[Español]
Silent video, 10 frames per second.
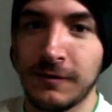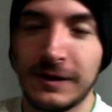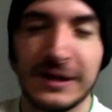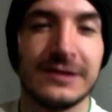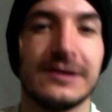
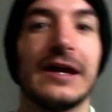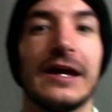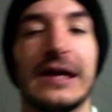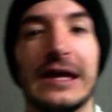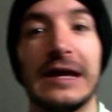
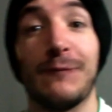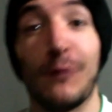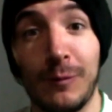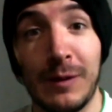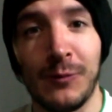Valiente y
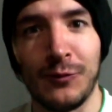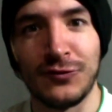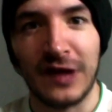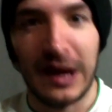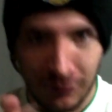
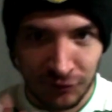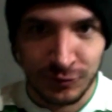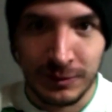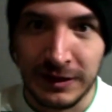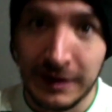volvemos a
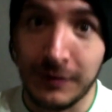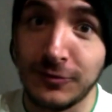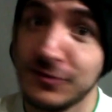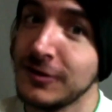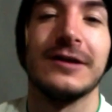los
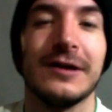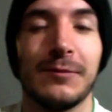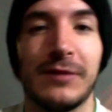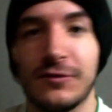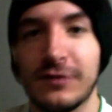videos.
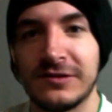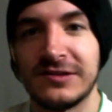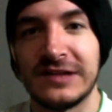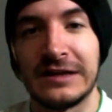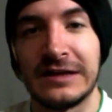Perdonen
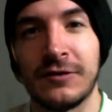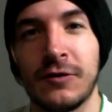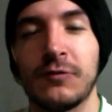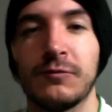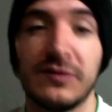si
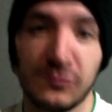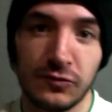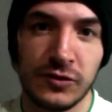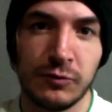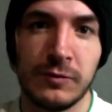no me
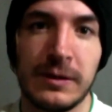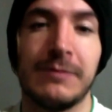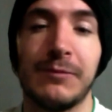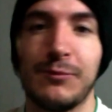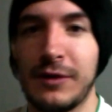escucho muy
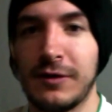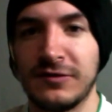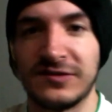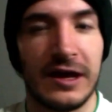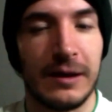bien, pero
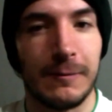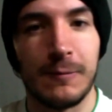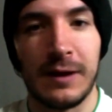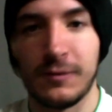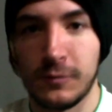es que
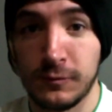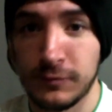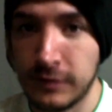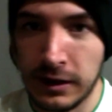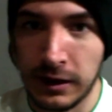vengo
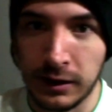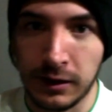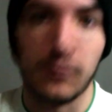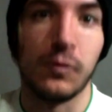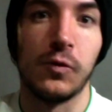
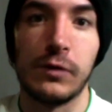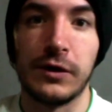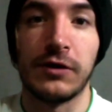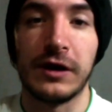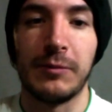de un
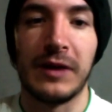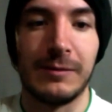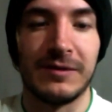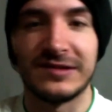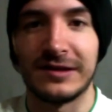cuadro gripal
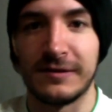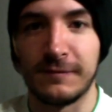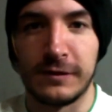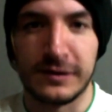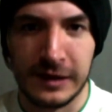bastante
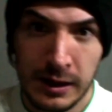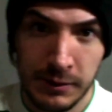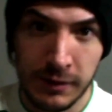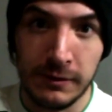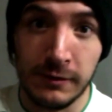fuerte.
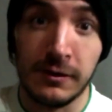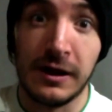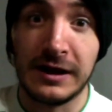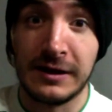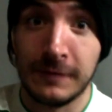Pero bueno,
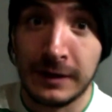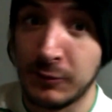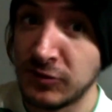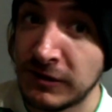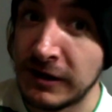acá no
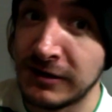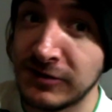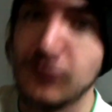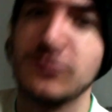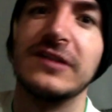vinimos a hablar de
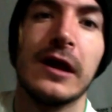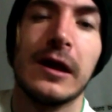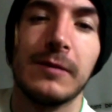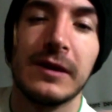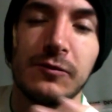excusas,
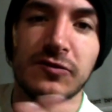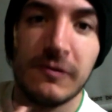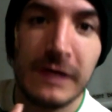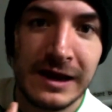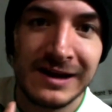venimos a
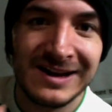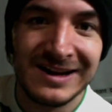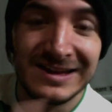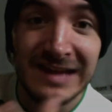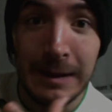hablar
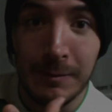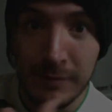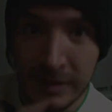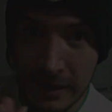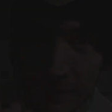de
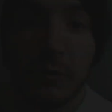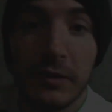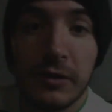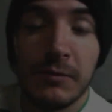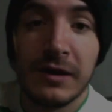video.
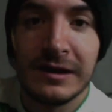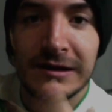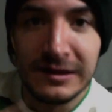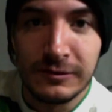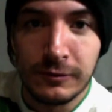pudieron ver en el
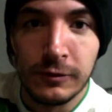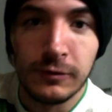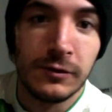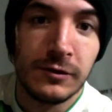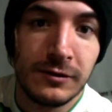
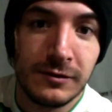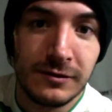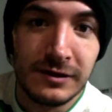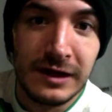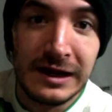título
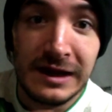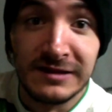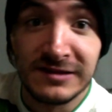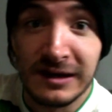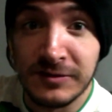de la
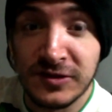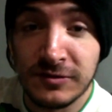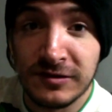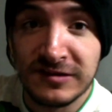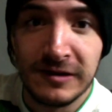
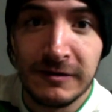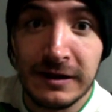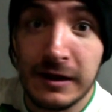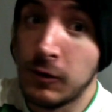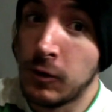descripción de este
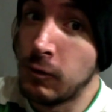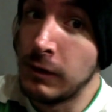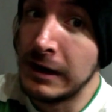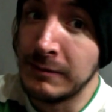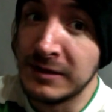video o
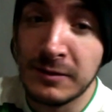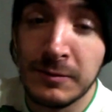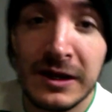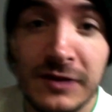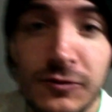en la misma
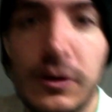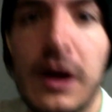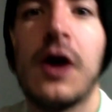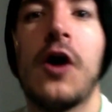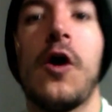
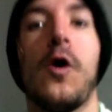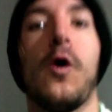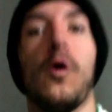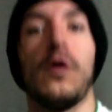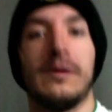miniatura.
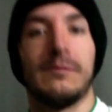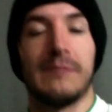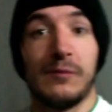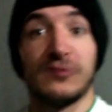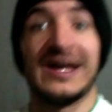Hoy
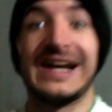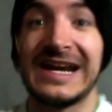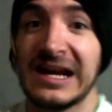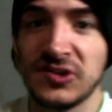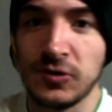vamos a
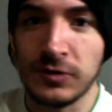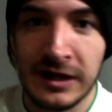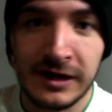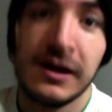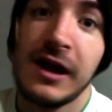
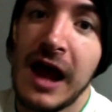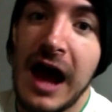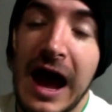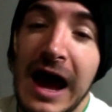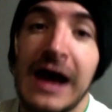reaccionar
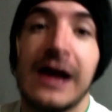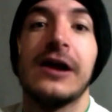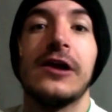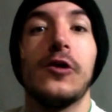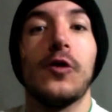a
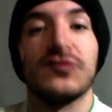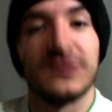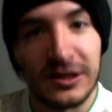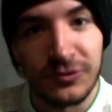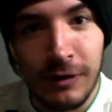los
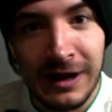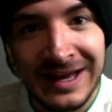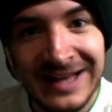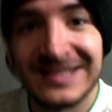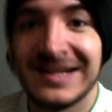
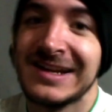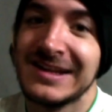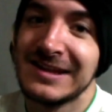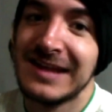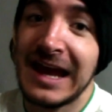tatuajes
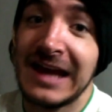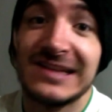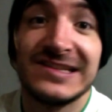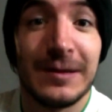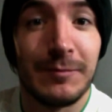de
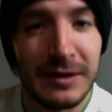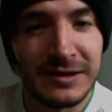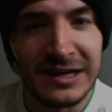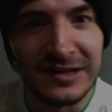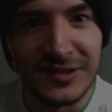San
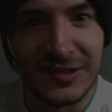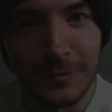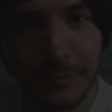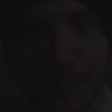Patricio.